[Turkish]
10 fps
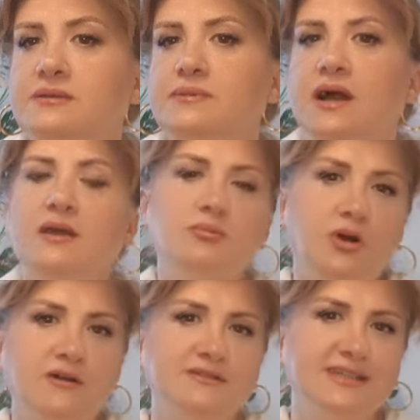Akrepler
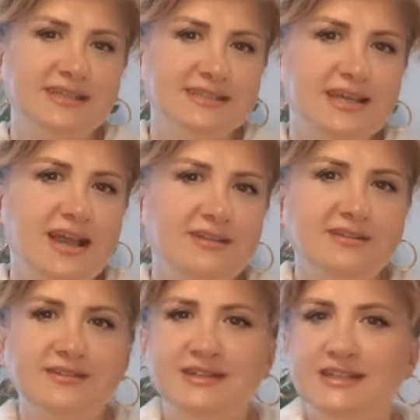bu hafta
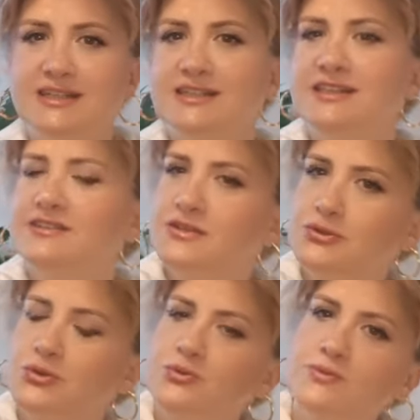gezegenlerin hareketleri
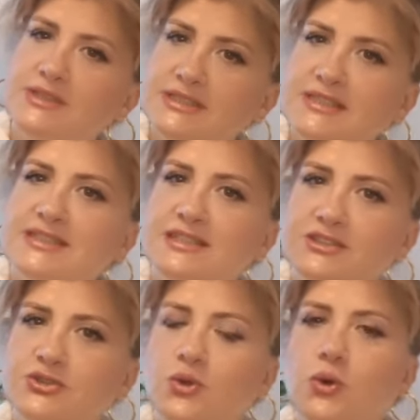ve konumları sizler
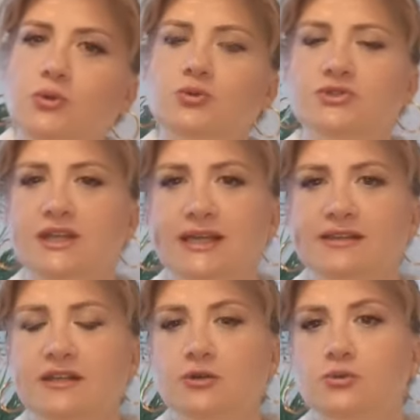için oldukça
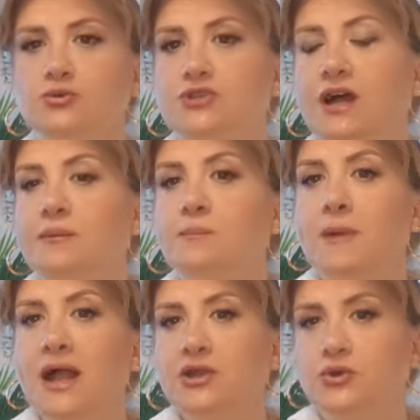etkili olacak.
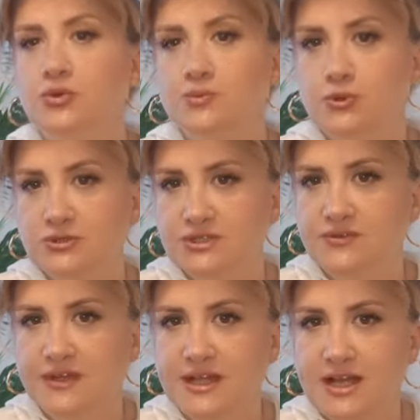Merkür'ün
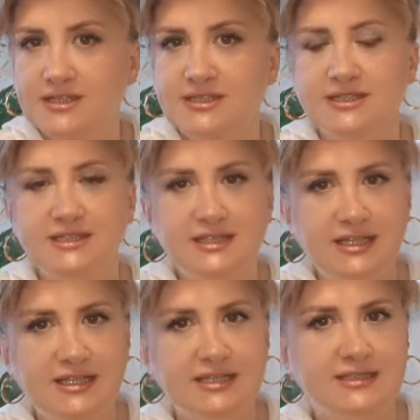pozitif enerjisini
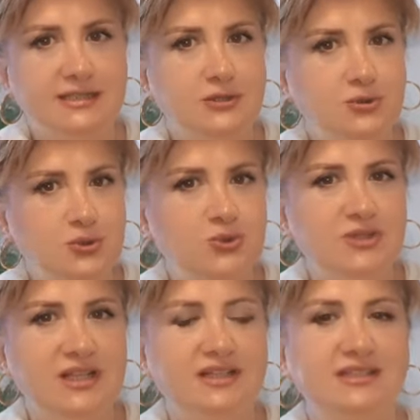zihninizde,
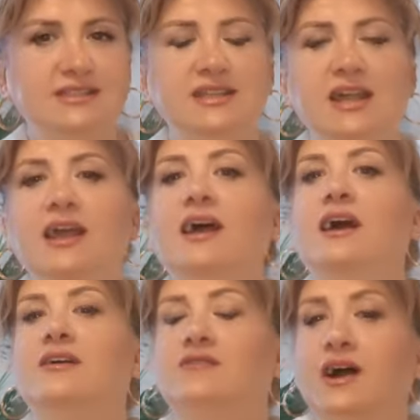düşüncelerinizde
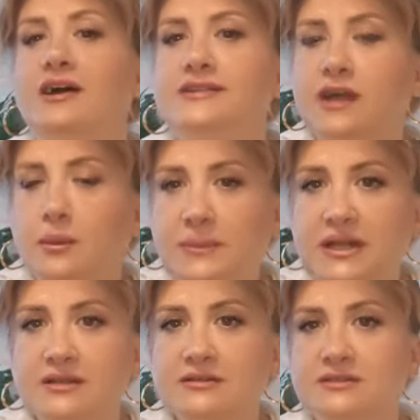ve hatta
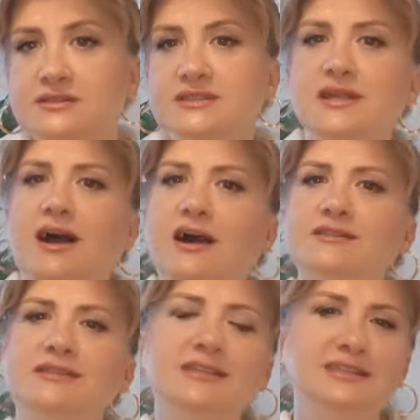planlarınızda
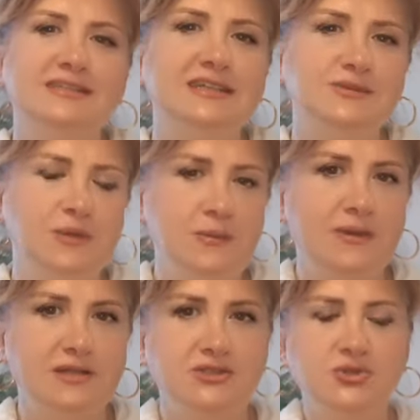artık hissetmeye
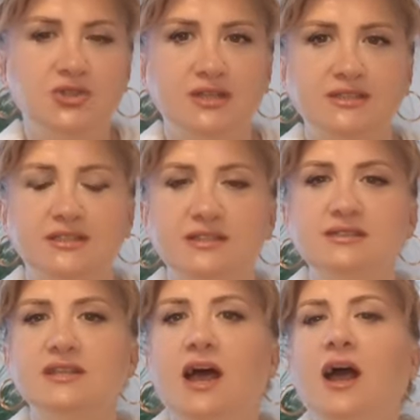
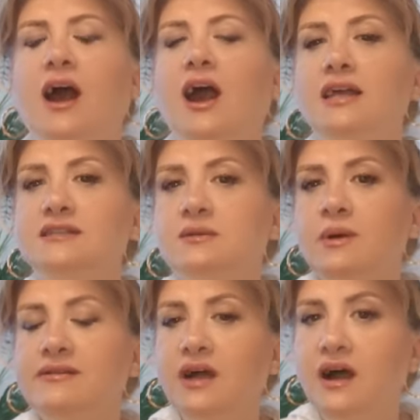başlayacaksınız. Aynı
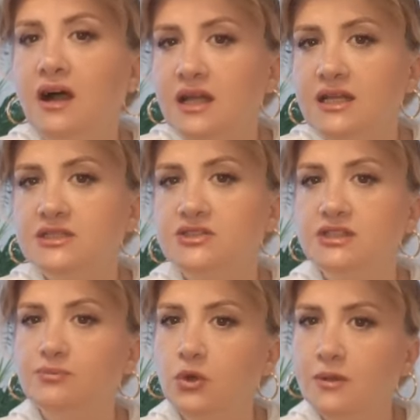zamanda aile
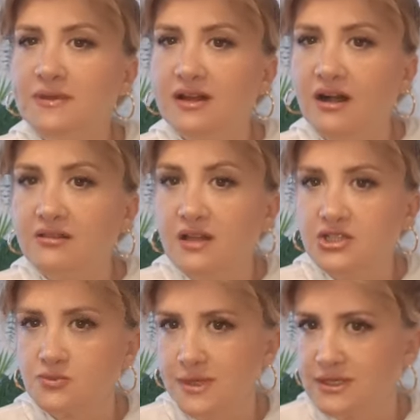içi böyle bir
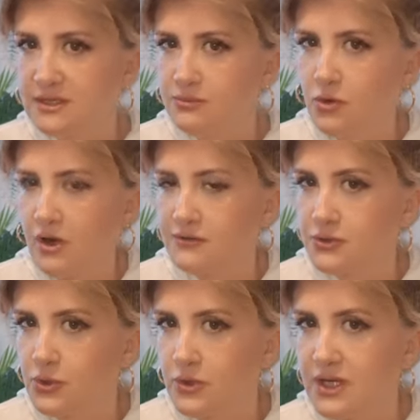anlaşmazlık bu
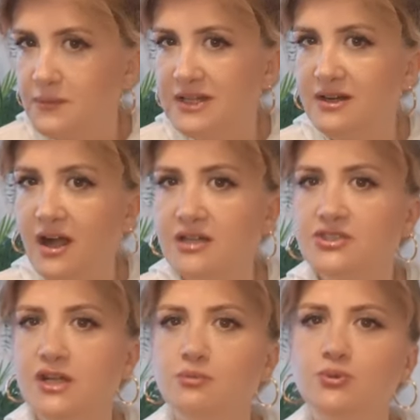hafta görülebilir.
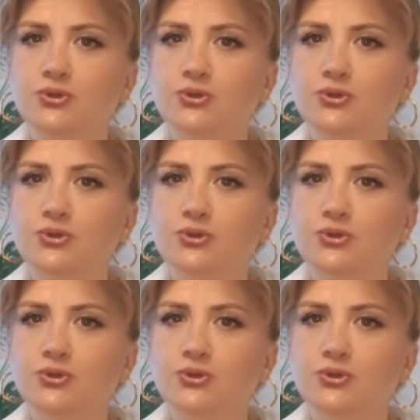Ancak